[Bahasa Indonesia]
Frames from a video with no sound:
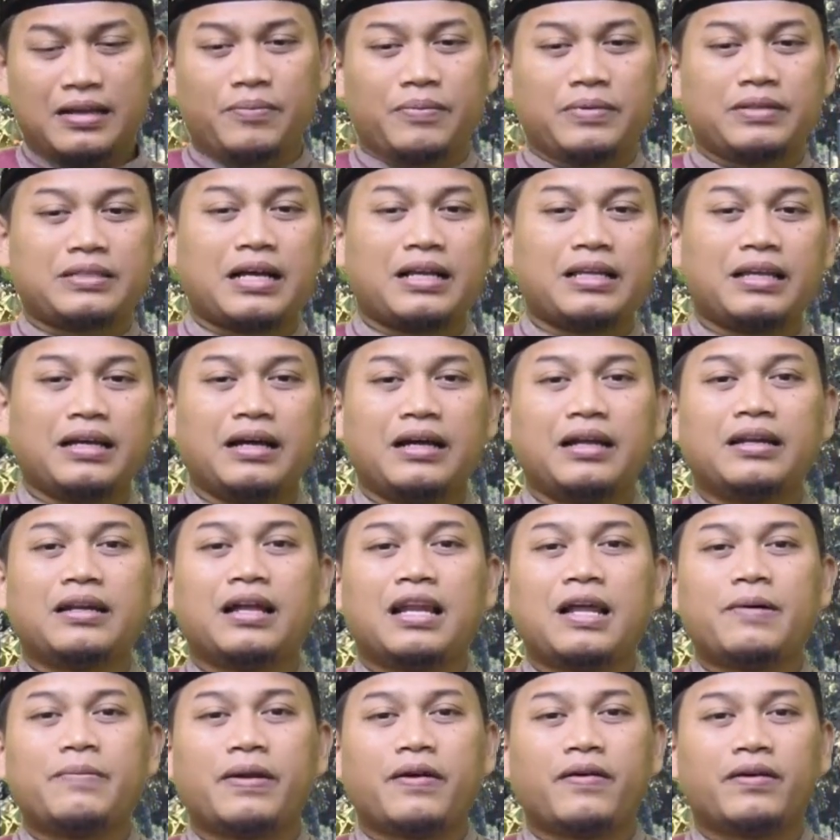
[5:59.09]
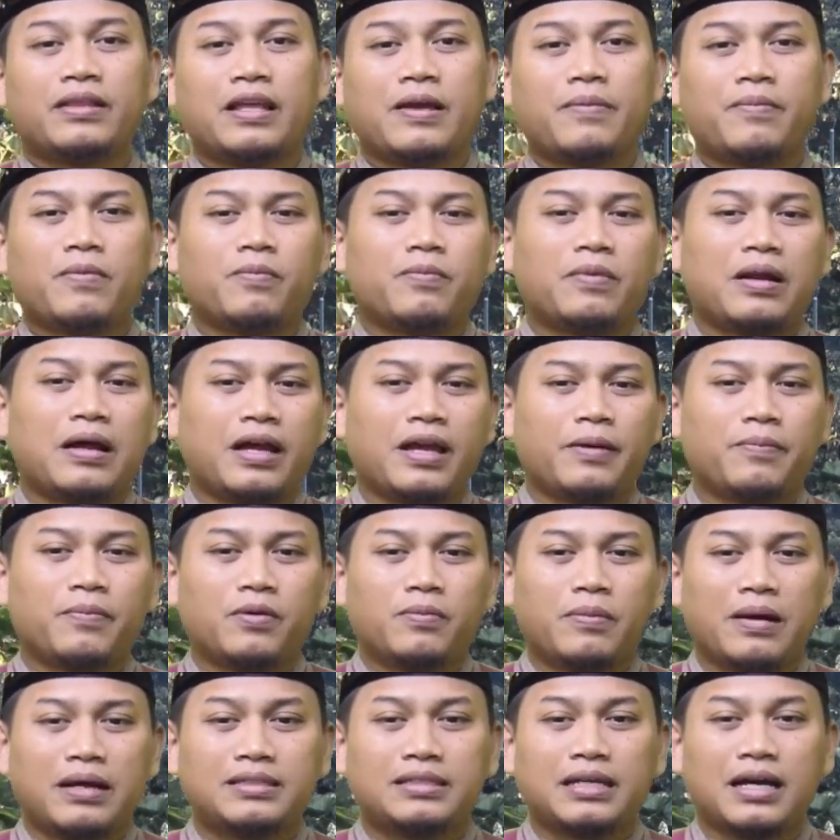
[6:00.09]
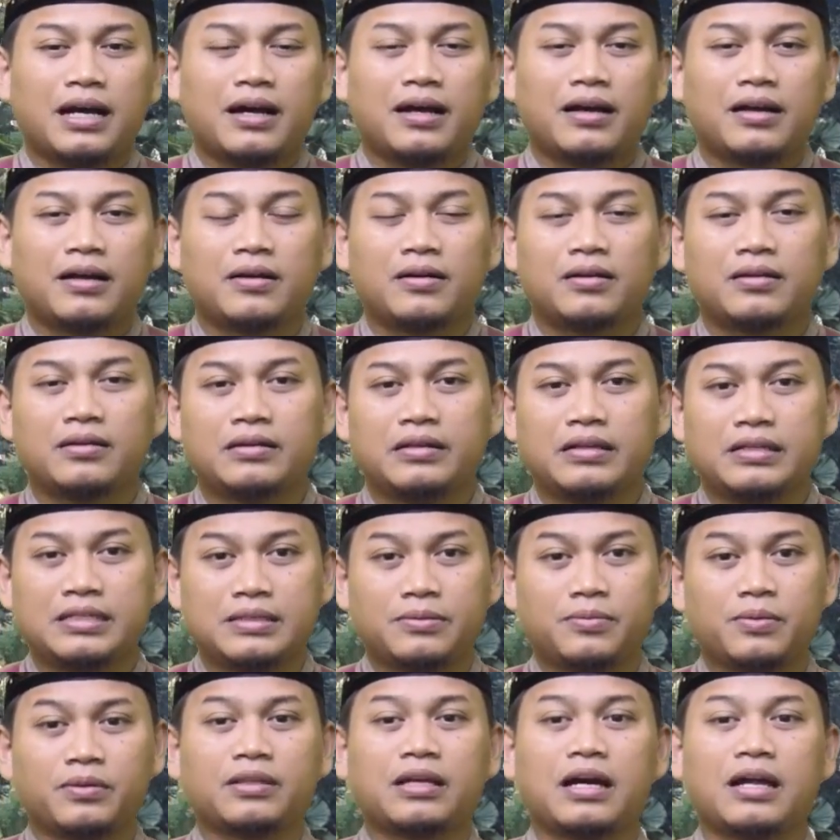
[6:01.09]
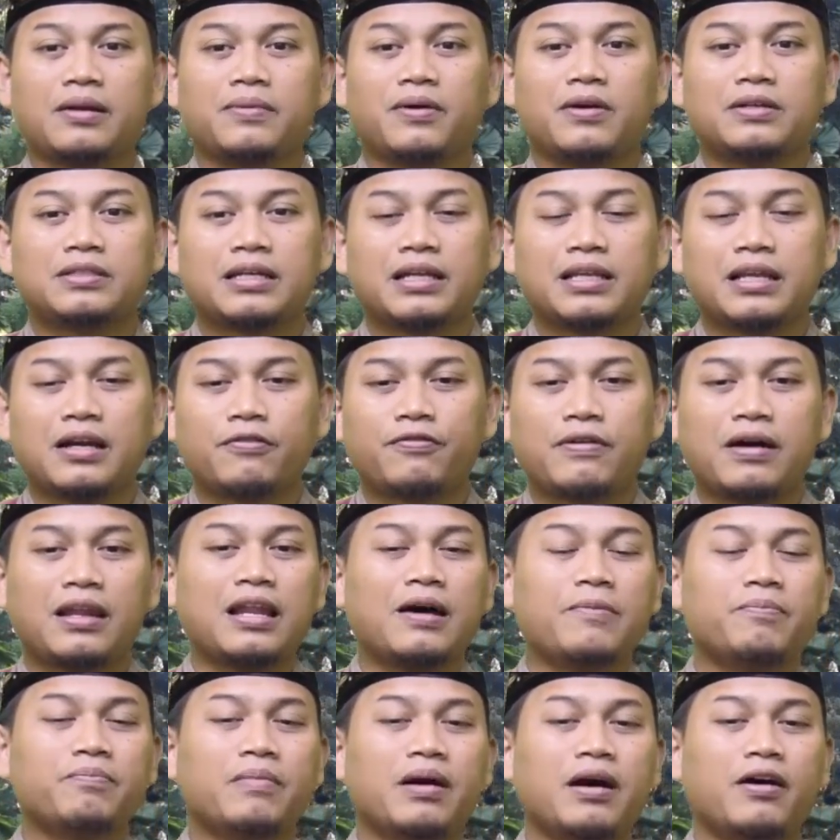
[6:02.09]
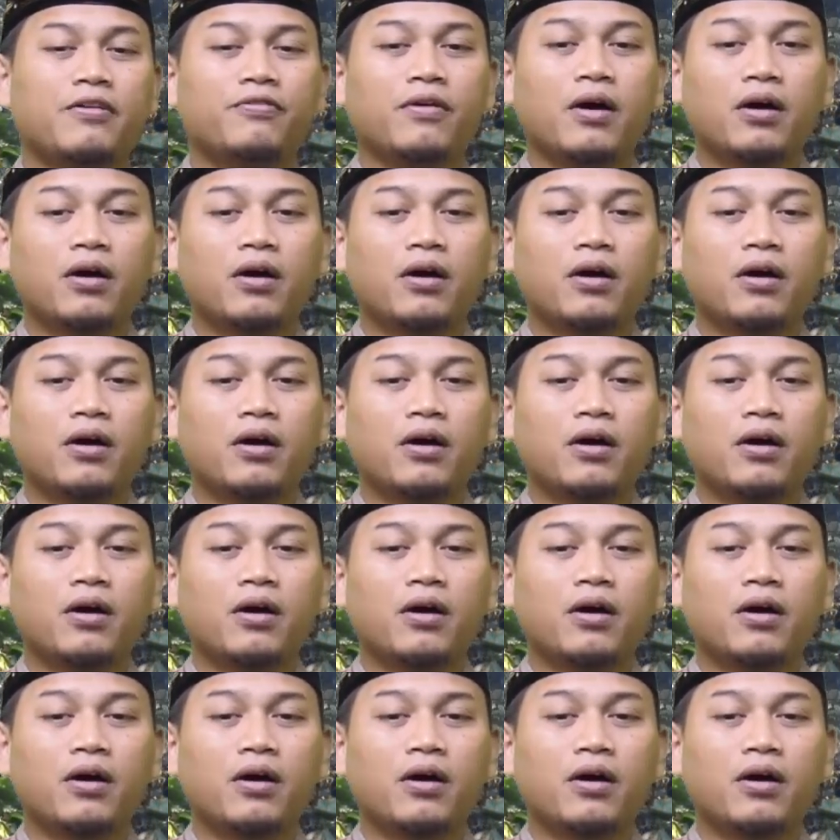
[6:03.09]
Misalnya dalam riwayat Ibnu Majah, disebutkan bahwasanya falamma